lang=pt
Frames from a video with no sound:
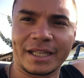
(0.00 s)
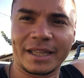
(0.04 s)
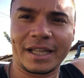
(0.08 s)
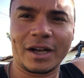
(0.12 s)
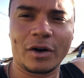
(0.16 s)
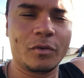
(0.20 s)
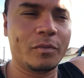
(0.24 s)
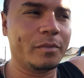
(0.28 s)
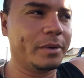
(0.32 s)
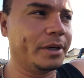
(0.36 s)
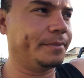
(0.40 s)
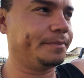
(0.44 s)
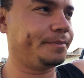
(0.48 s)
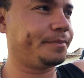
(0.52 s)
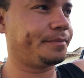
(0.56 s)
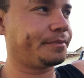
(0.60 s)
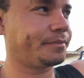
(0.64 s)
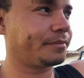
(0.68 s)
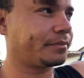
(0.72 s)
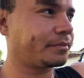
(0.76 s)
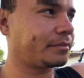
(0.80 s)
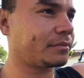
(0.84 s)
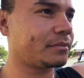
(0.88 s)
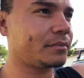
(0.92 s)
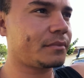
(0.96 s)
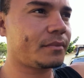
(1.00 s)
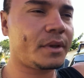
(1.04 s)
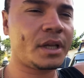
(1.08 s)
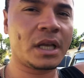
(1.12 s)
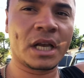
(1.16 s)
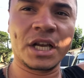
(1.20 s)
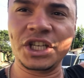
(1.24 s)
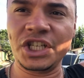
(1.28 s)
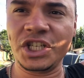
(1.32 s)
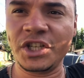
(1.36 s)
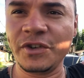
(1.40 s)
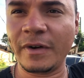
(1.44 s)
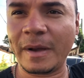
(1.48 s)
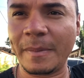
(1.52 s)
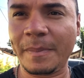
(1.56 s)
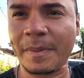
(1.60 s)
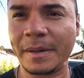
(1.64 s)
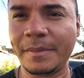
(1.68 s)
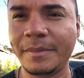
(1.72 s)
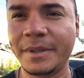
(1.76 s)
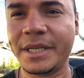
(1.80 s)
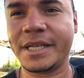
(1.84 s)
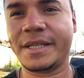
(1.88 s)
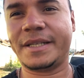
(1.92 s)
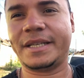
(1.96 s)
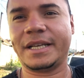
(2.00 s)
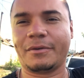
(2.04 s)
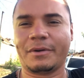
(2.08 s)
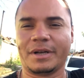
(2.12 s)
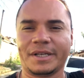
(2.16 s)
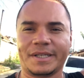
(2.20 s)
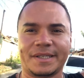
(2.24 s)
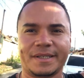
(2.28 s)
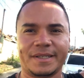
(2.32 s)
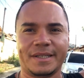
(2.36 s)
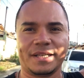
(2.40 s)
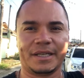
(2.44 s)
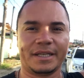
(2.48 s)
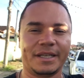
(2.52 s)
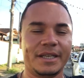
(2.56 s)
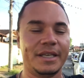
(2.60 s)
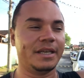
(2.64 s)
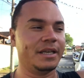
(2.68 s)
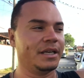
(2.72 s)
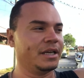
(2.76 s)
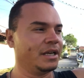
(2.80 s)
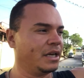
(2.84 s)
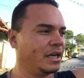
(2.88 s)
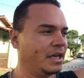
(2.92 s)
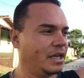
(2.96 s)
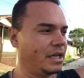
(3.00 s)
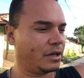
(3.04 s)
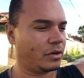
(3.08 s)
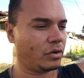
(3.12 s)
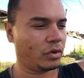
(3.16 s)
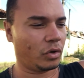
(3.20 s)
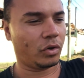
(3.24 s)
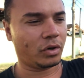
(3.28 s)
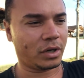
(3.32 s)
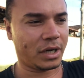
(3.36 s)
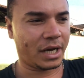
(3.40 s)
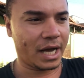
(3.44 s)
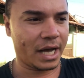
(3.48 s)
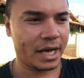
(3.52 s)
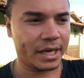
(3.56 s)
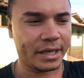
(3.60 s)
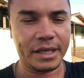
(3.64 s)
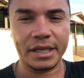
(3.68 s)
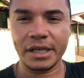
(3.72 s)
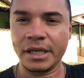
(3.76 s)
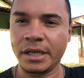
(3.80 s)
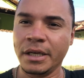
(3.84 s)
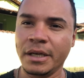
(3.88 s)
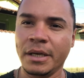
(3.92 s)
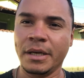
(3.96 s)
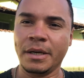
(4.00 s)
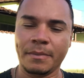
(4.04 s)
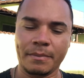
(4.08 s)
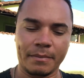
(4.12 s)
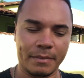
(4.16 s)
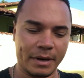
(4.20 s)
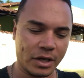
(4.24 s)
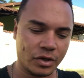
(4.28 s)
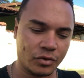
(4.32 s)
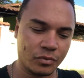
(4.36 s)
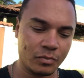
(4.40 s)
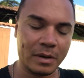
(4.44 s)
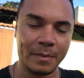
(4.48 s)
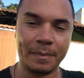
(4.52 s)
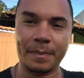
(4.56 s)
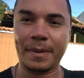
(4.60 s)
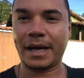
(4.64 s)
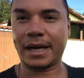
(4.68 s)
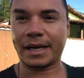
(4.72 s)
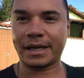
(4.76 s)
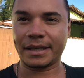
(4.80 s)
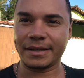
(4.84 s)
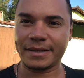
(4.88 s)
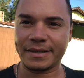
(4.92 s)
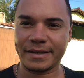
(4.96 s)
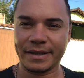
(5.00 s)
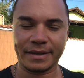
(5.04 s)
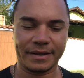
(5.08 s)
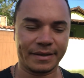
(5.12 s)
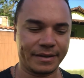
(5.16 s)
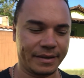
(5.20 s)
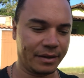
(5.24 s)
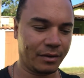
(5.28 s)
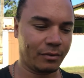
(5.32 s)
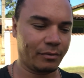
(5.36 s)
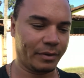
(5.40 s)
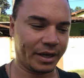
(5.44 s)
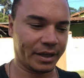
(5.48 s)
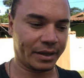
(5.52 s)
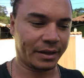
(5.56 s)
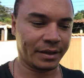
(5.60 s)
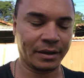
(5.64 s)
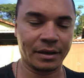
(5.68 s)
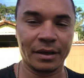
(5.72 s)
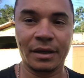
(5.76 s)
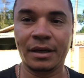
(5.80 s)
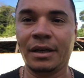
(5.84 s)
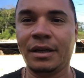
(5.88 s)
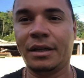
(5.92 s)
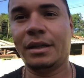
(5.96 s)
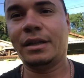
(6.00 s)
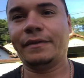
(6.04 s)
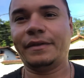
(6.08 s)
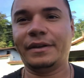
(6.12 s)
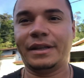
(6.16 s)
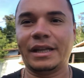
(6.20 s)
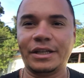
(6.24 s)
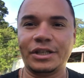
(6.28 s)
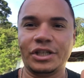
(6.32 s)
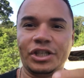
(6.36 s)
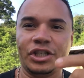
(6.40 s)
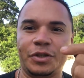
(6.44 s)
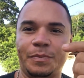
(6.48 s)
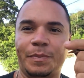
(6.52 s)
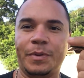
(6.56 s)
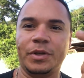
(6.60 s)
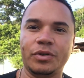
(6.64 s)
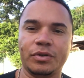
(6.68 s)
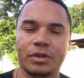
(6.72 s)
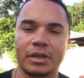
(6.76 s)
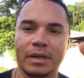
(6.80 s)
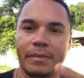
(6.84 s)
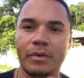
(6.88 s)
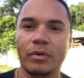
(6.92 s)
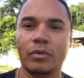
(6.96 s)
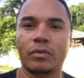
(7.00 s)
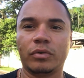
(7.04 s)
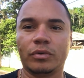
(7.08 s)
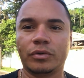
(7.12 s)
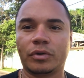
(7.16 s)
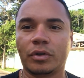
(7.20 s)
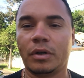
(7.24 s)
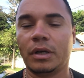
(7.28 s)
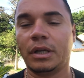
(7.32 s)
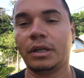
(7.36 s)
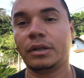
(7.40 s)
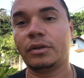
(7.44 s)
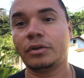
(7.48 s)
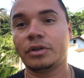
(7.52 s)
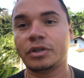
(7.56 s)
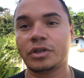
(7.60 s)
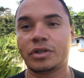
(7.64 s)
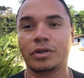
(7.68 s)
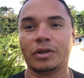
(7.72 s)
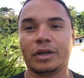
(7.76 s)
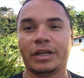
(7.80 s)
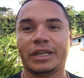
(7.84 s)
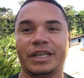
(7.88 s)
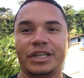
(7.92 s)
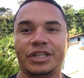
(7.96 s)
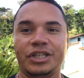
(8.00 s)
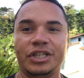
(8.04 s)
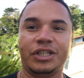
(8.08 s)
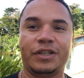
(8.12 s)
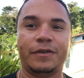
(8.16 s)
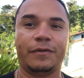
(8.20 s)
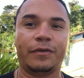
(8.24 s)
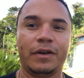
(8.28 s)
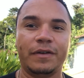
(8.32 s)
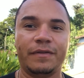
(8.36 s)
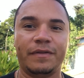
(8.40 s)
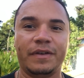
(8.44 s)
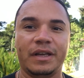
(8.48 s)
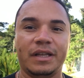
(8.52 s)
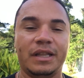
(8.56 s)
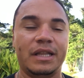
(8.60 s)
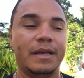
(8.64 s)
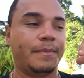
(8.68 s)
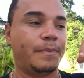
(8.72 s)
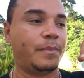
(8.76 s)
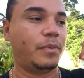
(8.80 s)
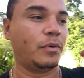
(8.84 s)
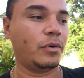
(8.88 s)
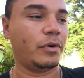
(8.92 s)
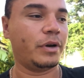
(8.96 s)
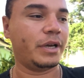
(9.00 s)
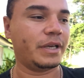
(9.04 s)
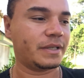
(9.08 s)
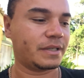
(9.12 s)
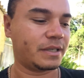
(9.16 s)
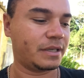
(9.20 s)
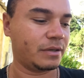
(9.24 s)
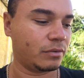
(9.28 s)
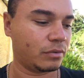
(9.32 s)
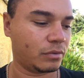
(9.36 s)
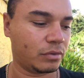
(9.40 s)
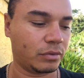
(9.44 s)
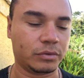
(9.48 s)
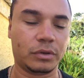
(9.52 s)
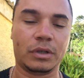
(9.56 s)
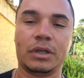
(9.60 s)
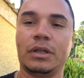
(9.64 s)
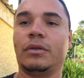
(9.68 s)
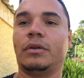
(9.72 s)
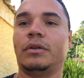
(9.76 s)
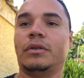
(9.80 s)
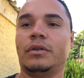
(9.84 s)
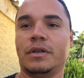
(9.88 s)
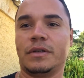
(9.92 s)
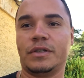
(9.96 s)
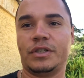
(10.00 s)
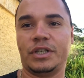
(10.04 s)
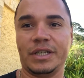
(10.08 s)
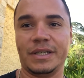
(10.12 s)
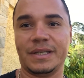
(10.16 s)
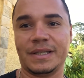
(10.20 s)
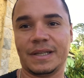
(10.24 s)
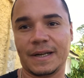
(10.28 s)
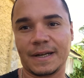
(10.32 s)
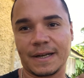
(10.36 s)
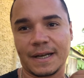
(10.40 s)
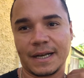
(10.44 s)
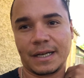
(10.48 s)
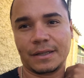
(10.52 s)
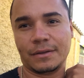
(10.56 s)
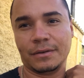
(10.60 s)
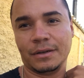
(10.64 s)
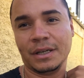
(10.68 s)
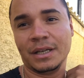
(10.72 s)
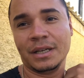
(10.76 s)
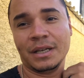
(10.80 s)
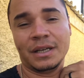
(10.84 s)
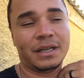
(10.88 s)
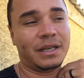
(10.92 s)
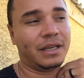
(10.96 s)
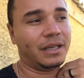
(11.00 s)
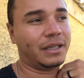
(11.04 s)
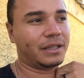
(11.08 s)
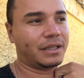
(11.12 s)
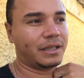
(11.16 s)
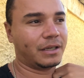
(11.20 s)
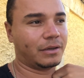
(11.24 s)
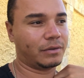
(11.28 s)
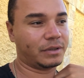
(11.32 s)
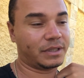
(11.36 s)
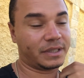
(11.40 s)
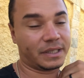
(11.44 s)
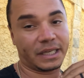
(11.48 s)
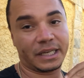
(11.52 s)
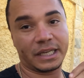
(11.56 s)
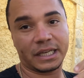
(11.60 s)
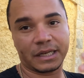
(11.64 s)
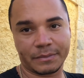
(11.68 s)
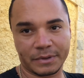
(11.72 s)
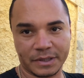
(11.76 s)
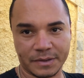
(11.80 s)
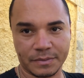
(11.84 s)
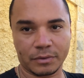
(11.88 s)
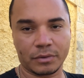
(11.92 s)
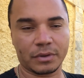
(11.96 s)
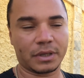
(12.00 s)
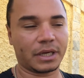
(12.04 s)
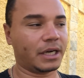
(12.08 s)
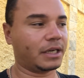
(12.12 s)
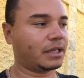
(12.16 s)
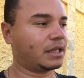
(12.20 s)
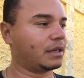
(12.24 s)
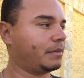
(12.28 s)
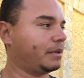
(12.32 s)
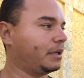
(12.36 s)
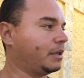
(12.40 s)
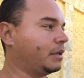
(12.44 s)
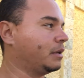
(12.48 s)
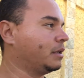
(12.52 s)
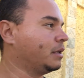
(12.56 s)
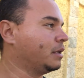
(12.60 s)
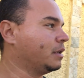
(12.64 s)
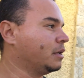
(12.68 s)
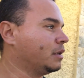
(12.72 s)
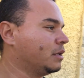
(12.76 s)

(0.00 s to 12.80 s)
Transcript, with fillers: cada uma. A gente vai permanecer com essas aqui e colocar aí mais uma placa de 150. Na verdade a gente pediu também um controlador, só que a gente foi ver depois que o controlador nosso tinha estragado. Então que seria no mesmo lugar também.